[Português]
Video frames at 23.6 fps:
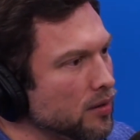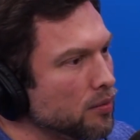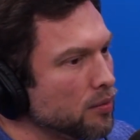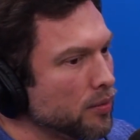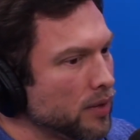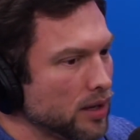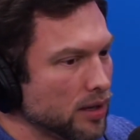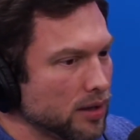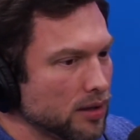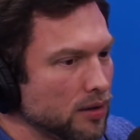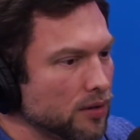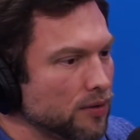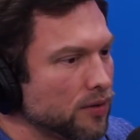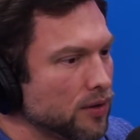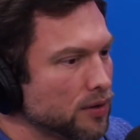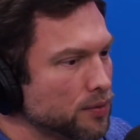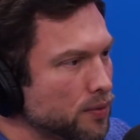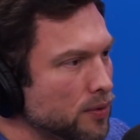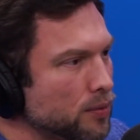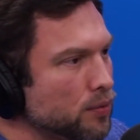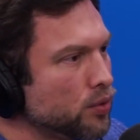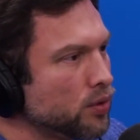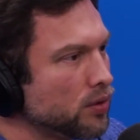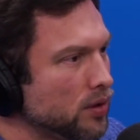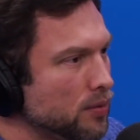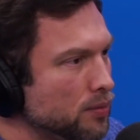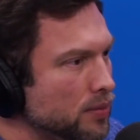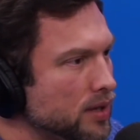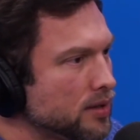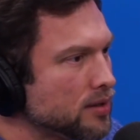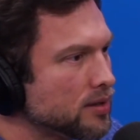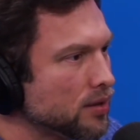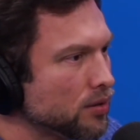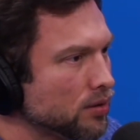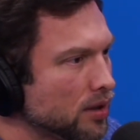Mas ela deu voz para muito
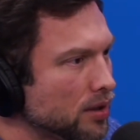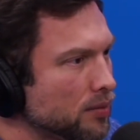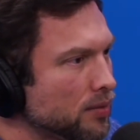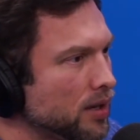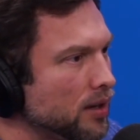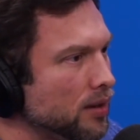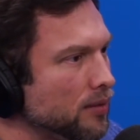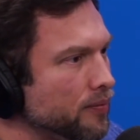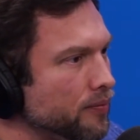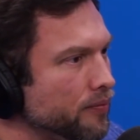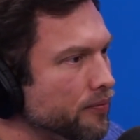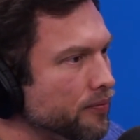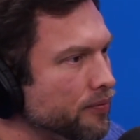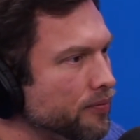imbecil também.